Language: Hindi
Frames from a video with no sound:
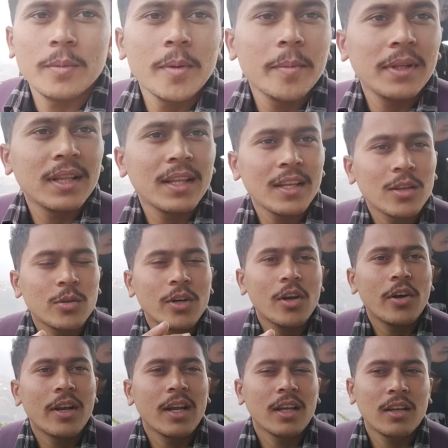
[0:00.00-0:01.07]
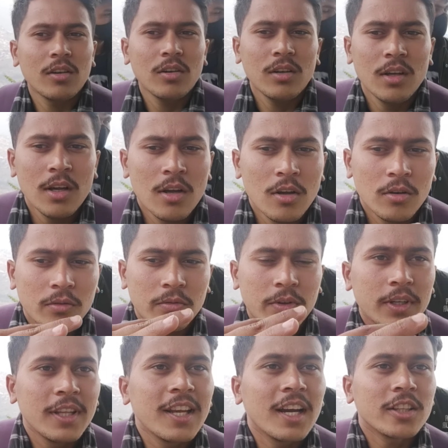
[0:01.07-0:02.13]
अभी मिलते हैं थोड़ा और आगे और
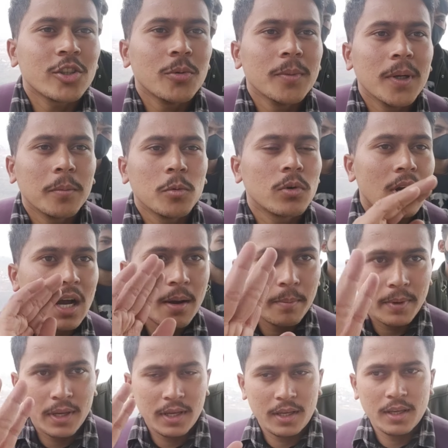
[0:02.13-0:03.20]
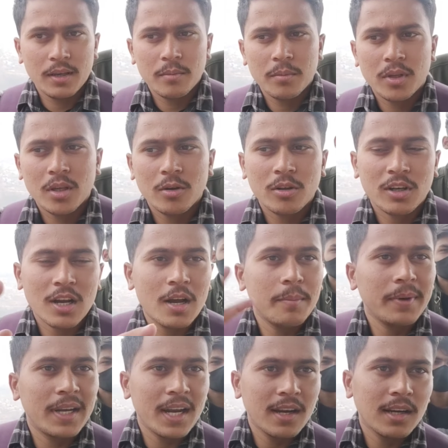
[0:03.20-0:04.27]
फिर दिखाता हूँ मैं आपको कहाँ पे हैं हम ये और कहाँ
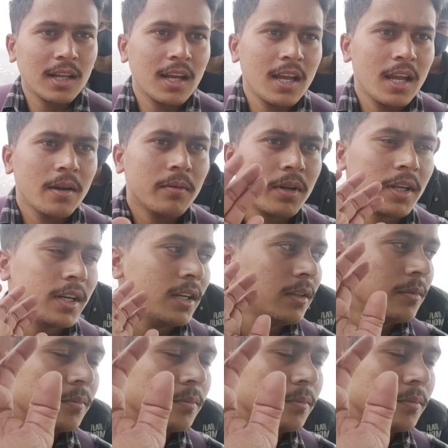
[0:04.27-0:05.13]
पे टेंट लगाया है वगैरह